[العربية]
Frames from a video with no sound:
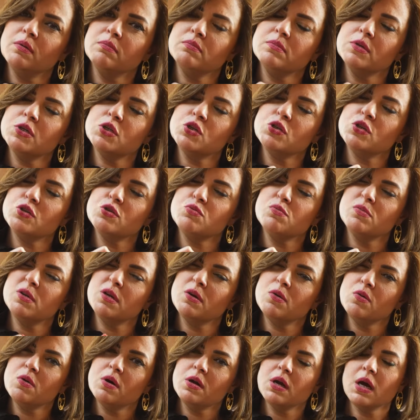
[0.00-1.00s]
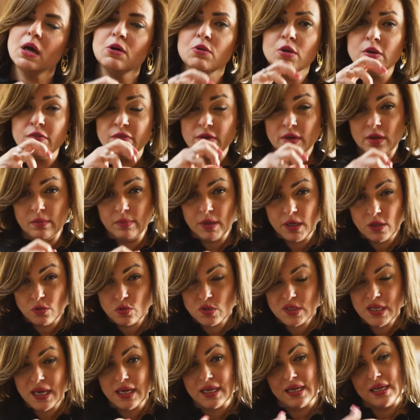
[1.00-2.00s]
مش منورة قوي فأنا
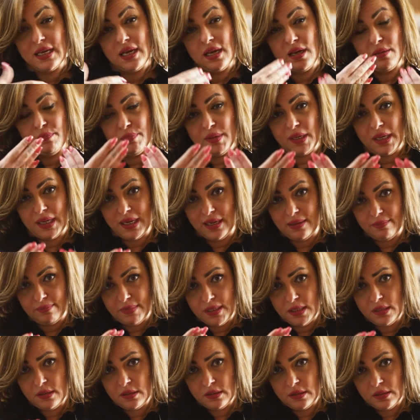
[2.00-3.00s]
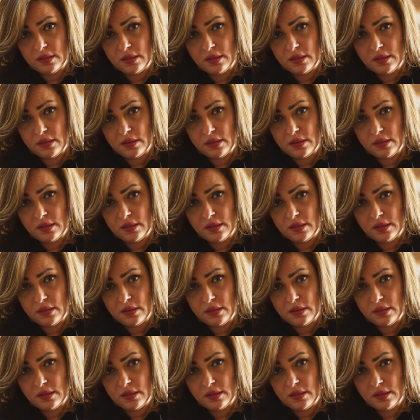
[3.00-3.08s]
بقرص عليها بكلامنا